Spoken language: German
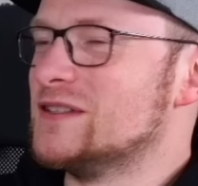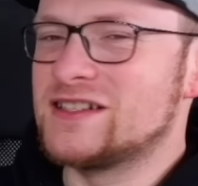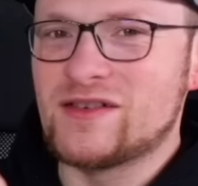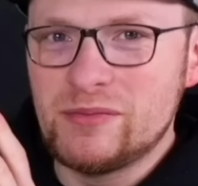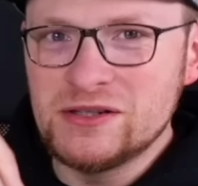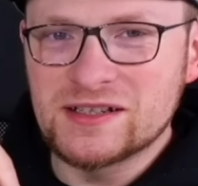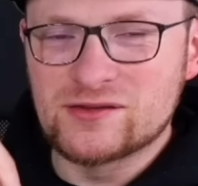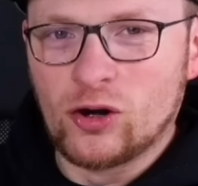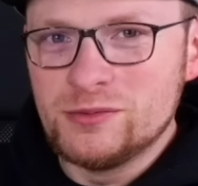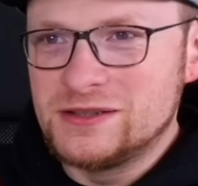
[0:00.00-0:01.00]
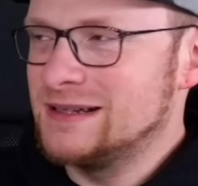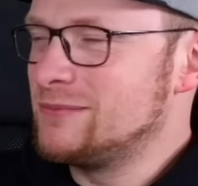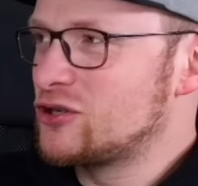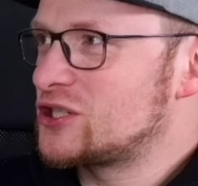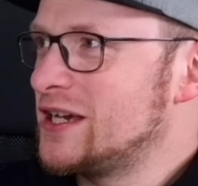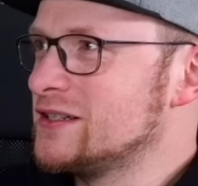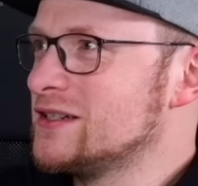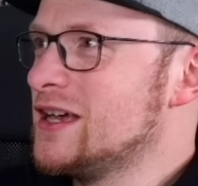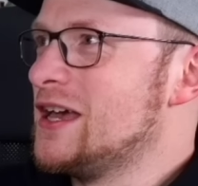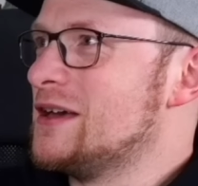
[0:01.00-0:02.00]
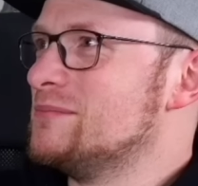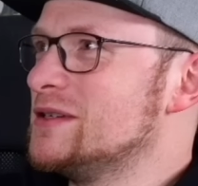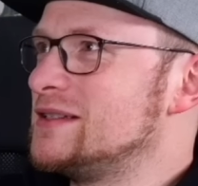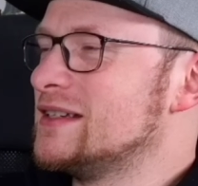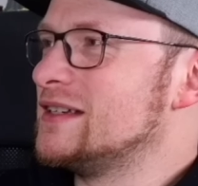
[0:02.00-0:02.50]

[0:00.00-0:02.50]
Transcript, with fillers: Es verbindet das Hobby Klemmbausteine mit